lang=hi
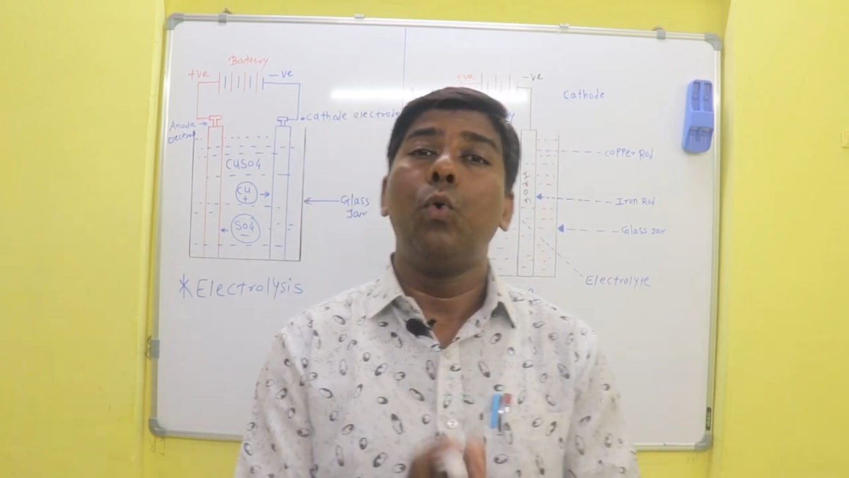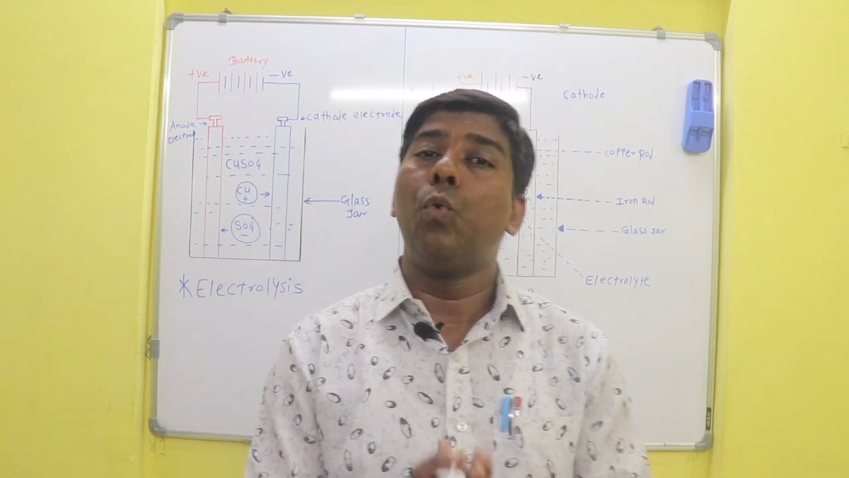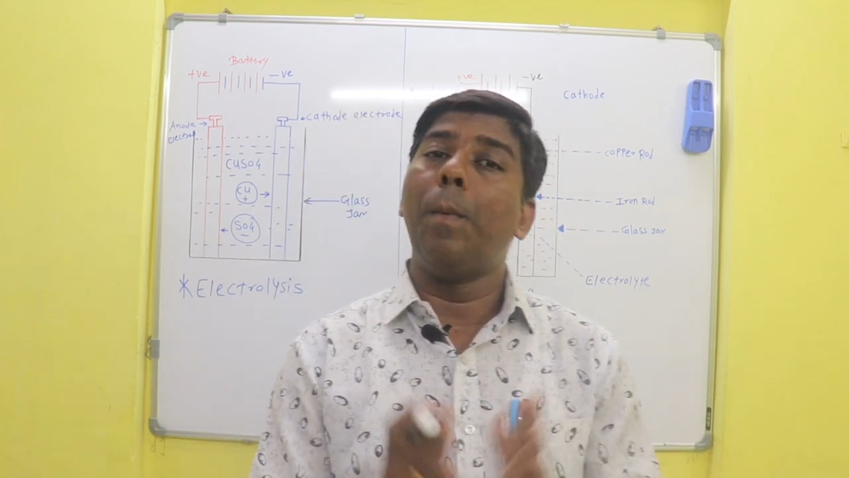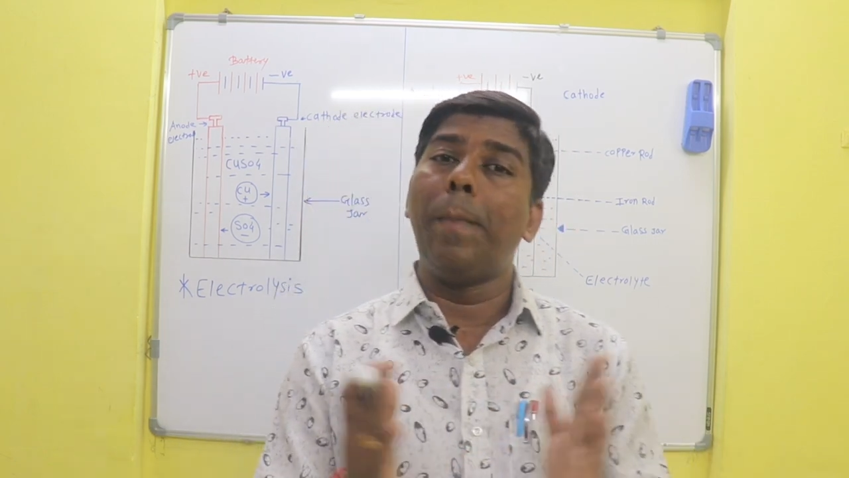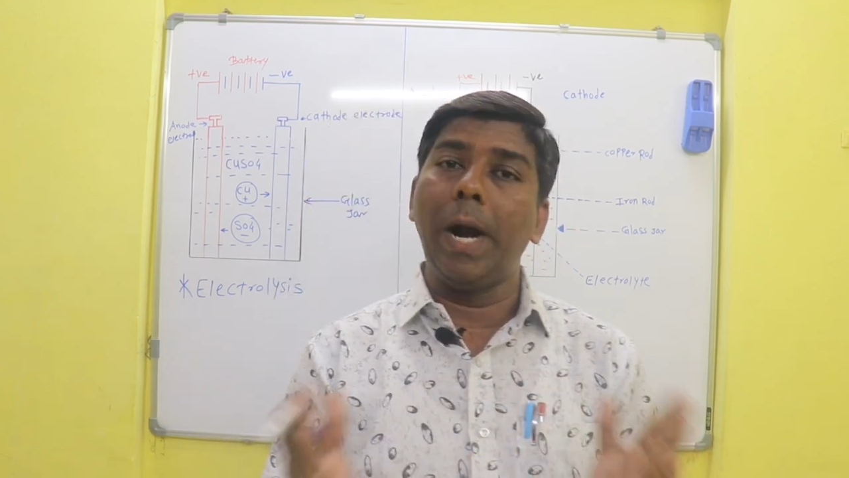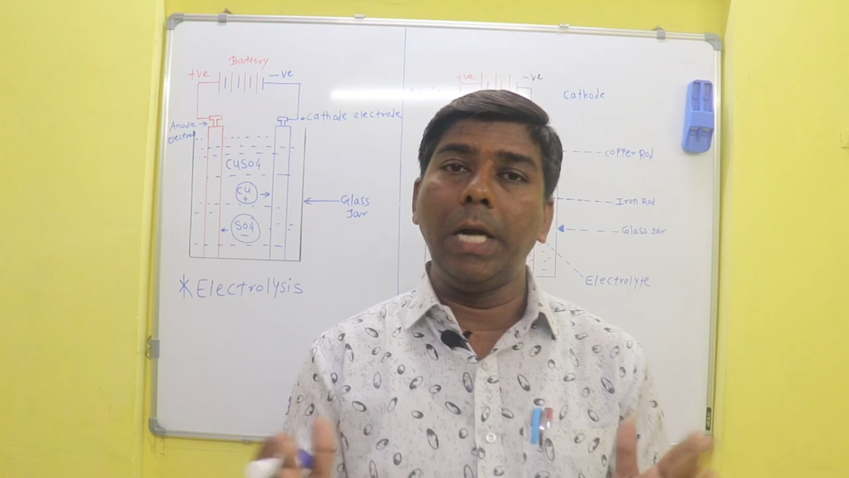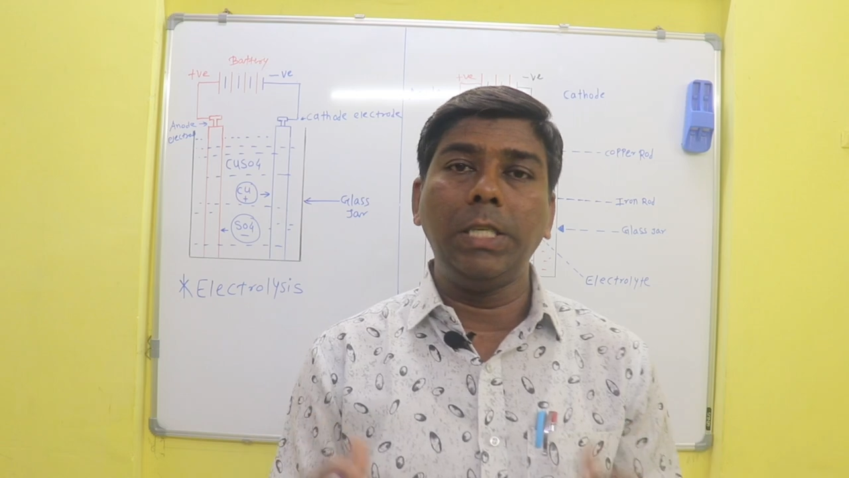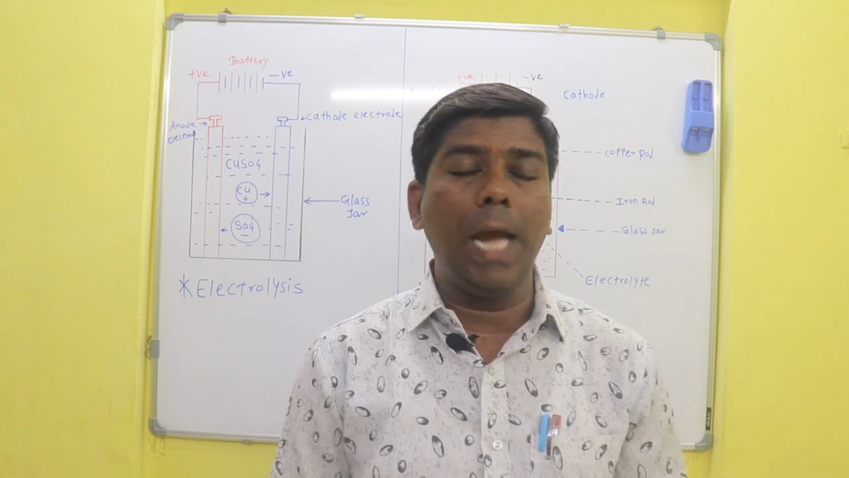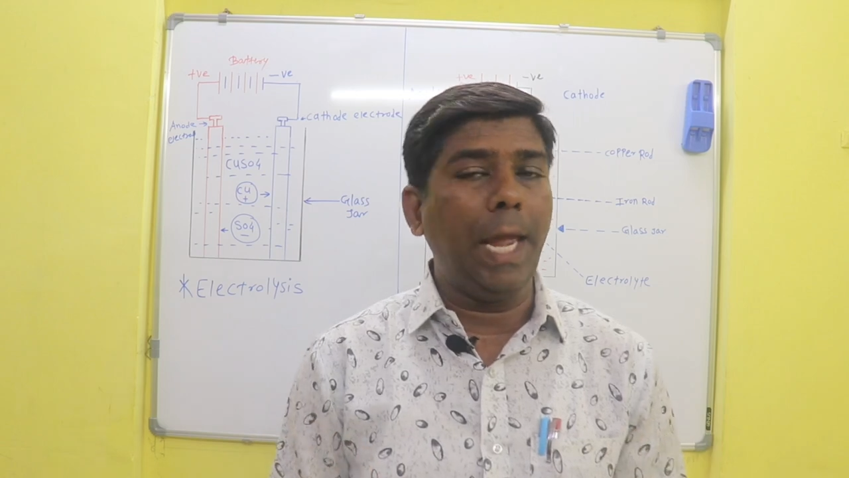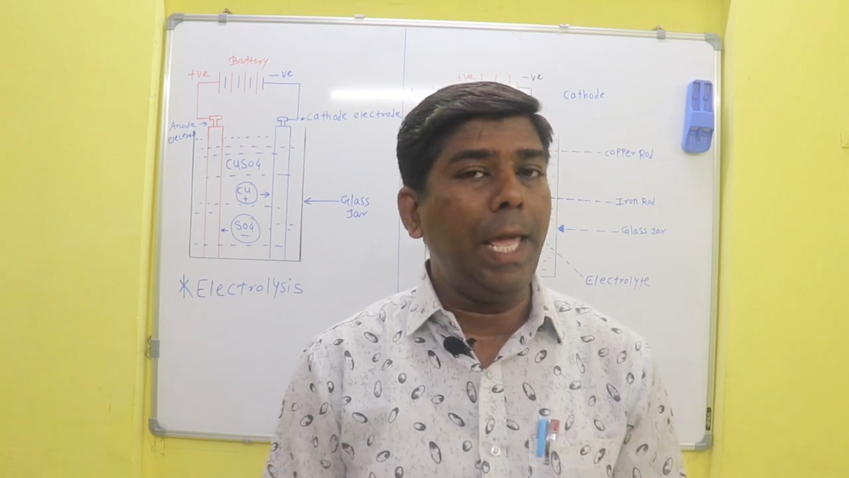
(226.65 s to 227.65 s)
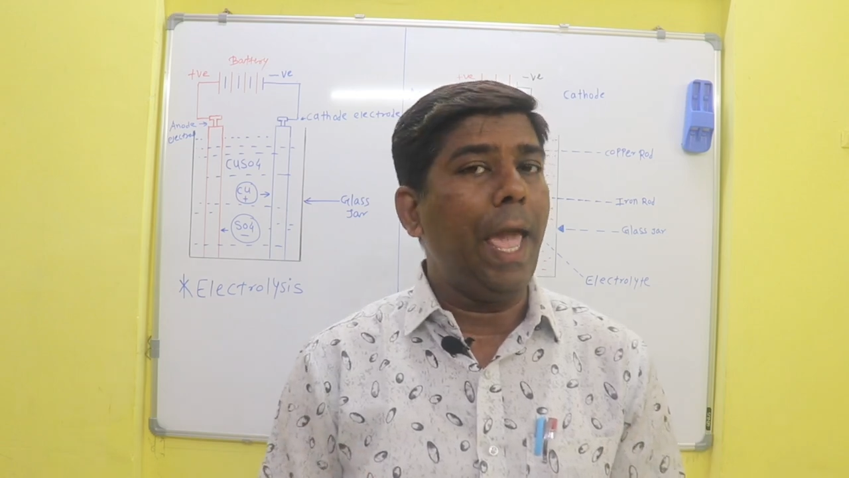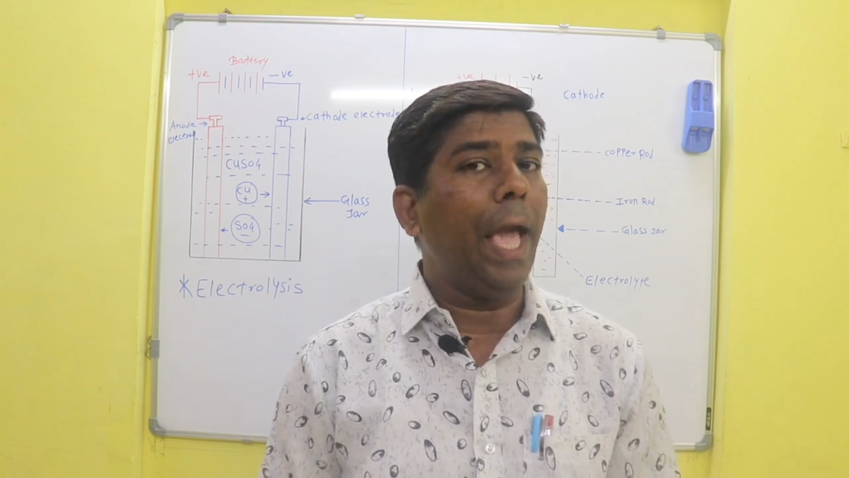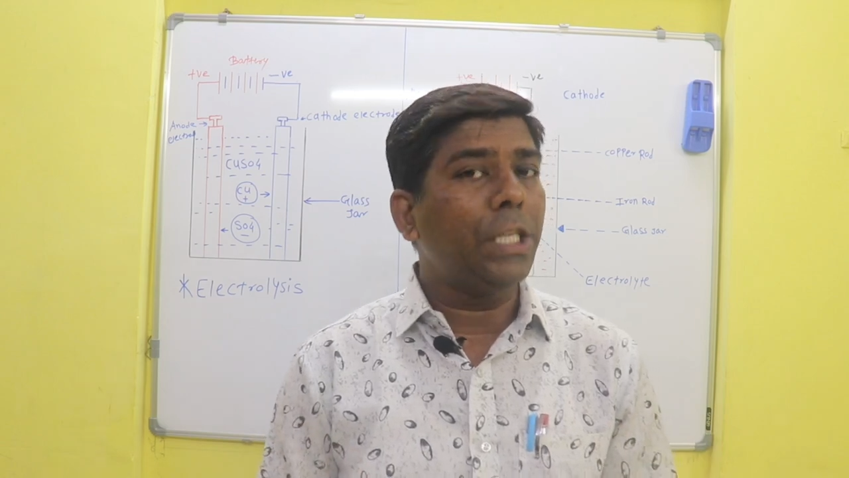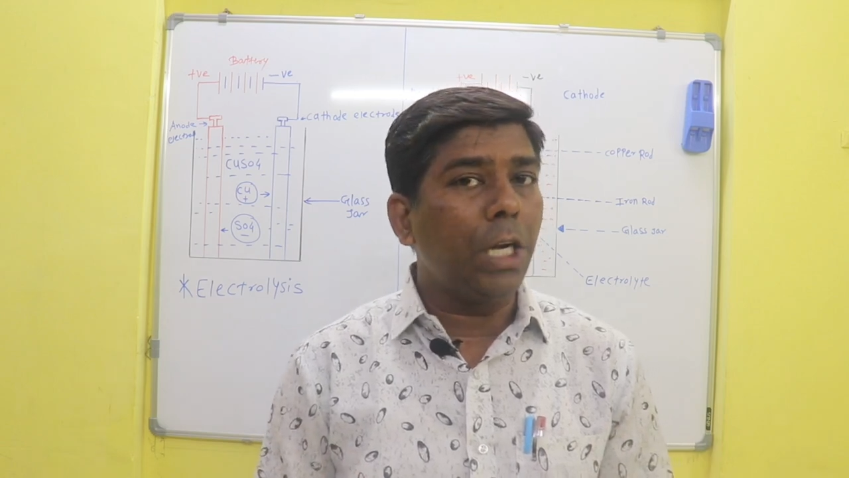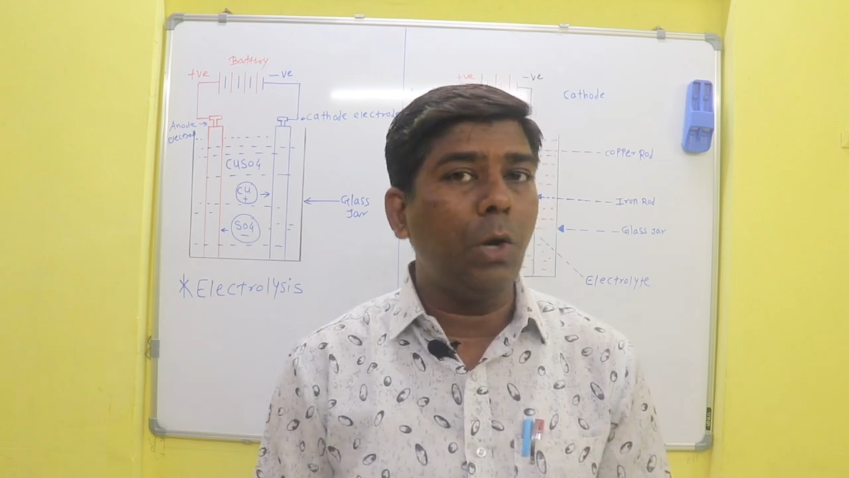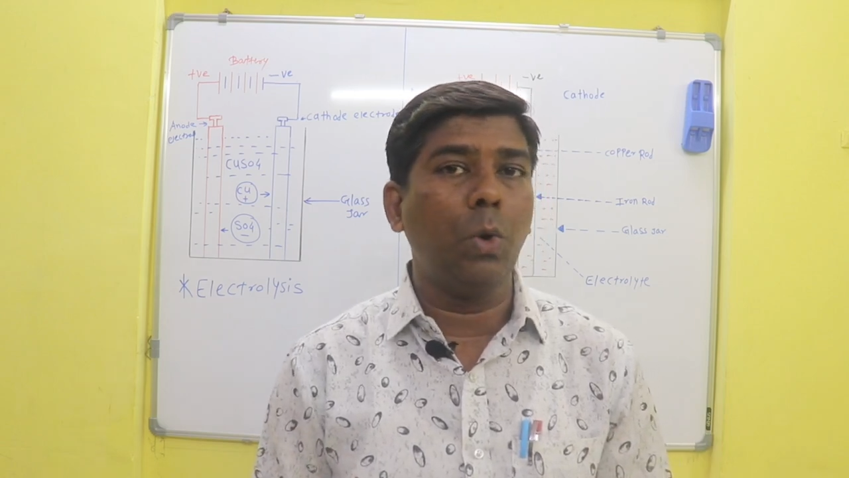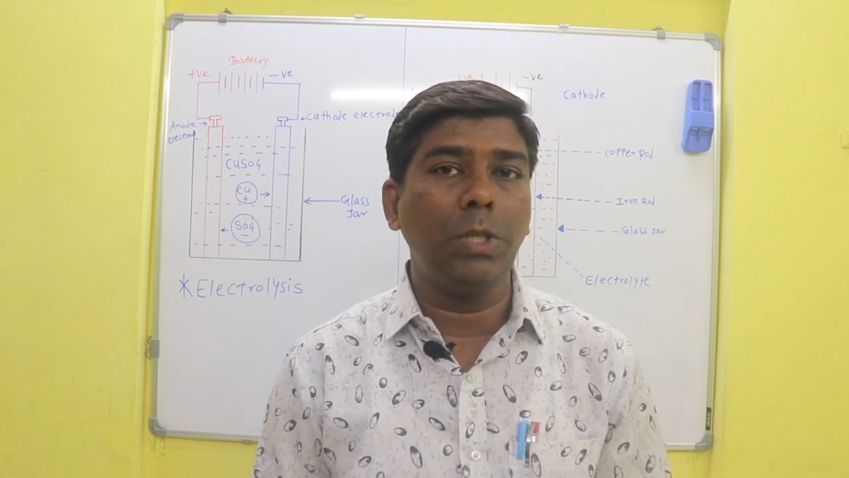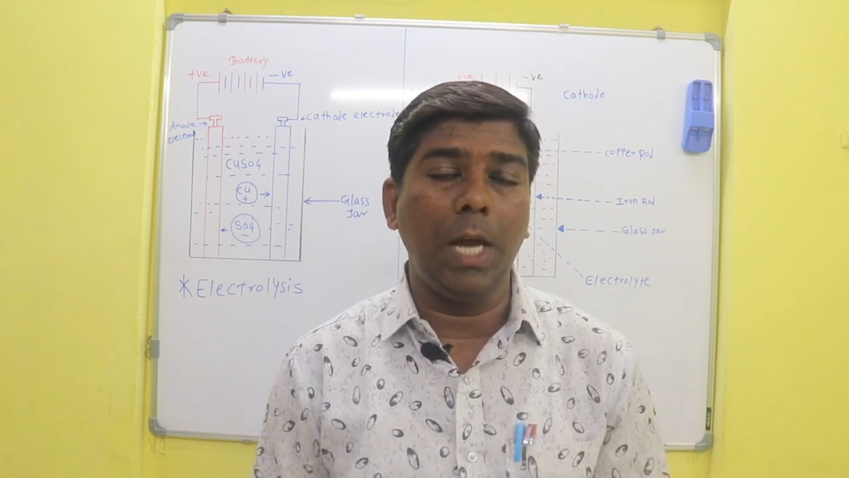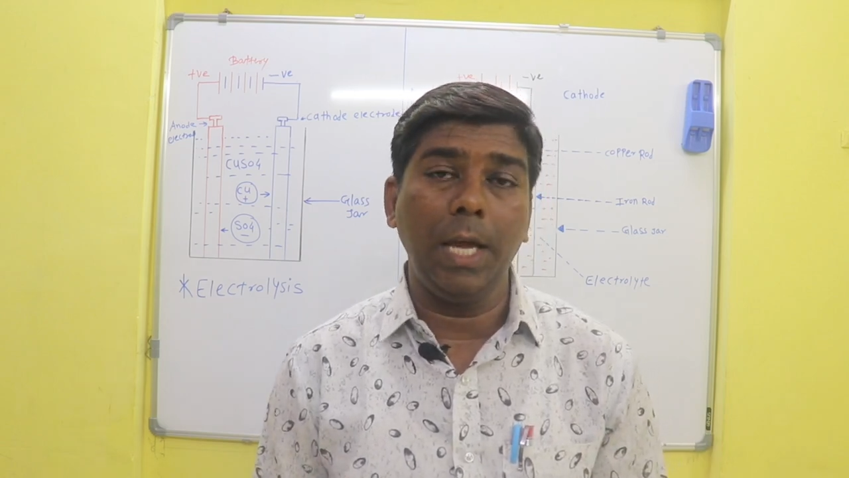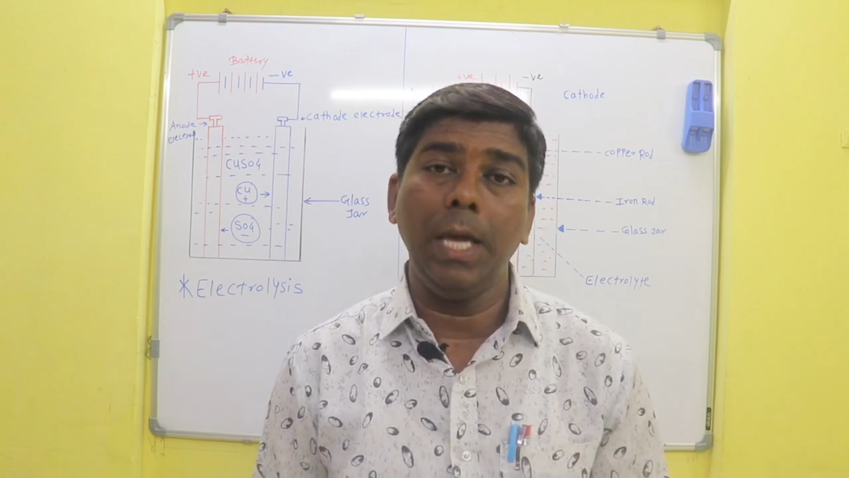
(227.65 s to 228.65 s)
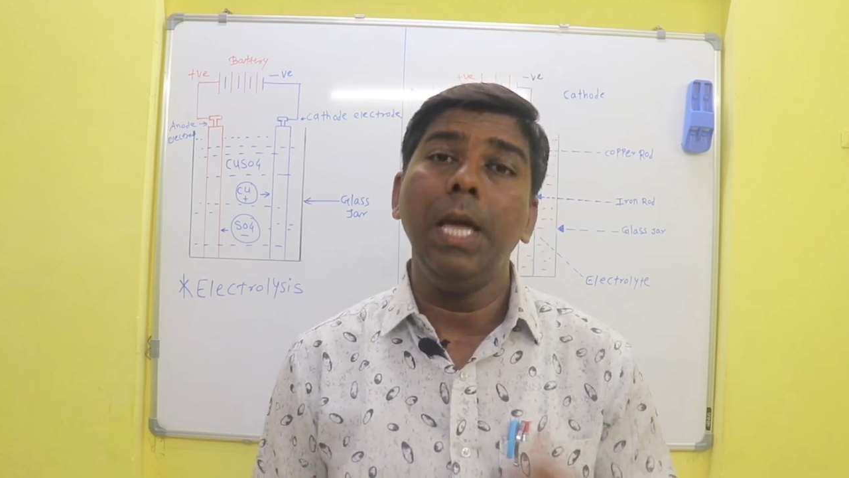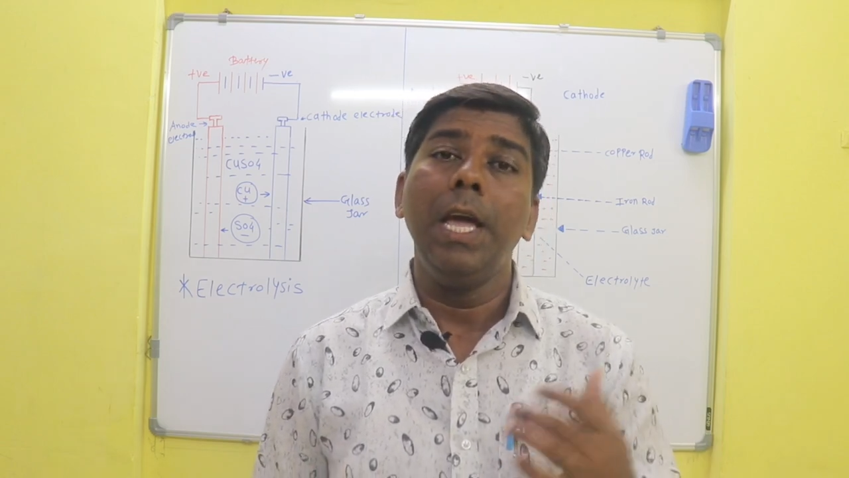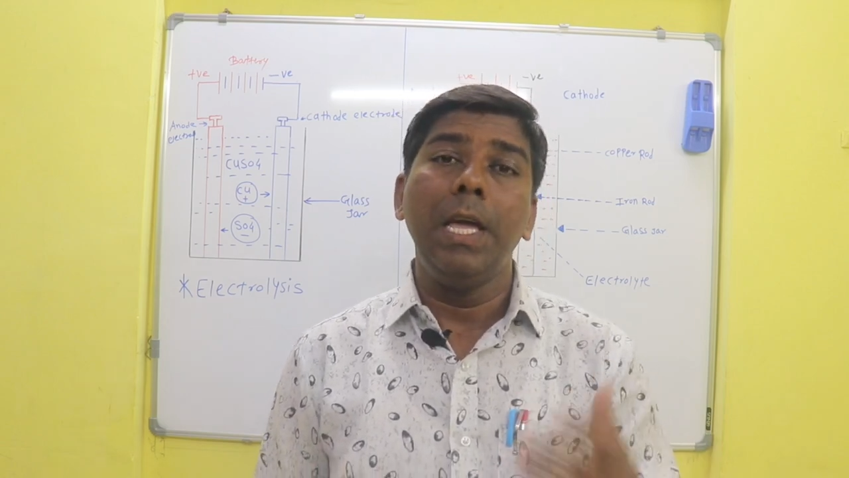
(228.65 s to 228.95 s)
वो बढ़ जाएगी एक्सटेंड हो जाएगी